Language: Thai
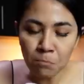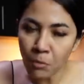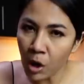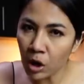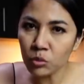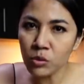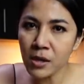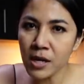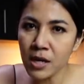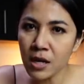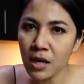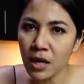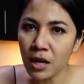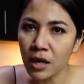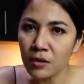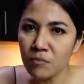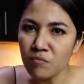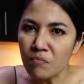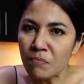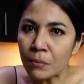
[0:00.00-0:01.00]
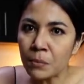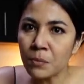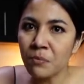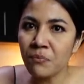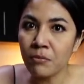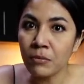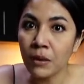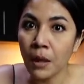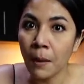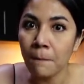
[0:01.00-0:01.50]
มอสว่า
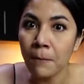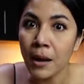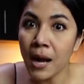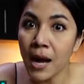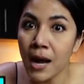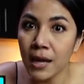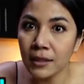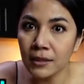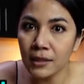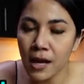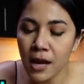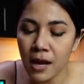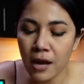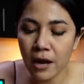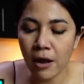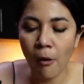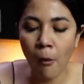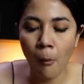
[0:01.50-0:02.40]
ผ่านค่ะ